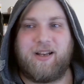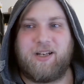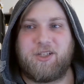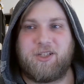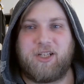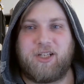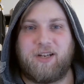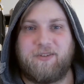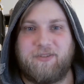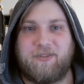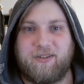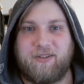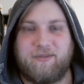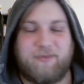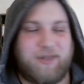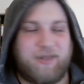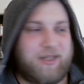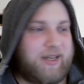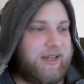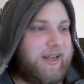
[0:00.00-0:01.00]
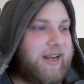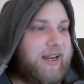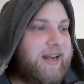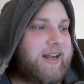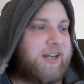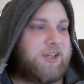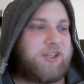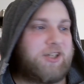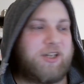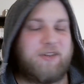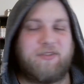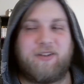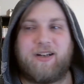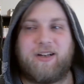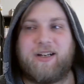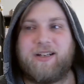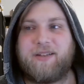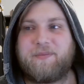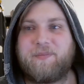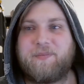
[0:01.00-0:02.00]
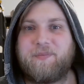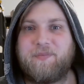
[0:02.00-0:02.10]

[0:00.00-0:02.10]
Schaff Michaela Schaffrath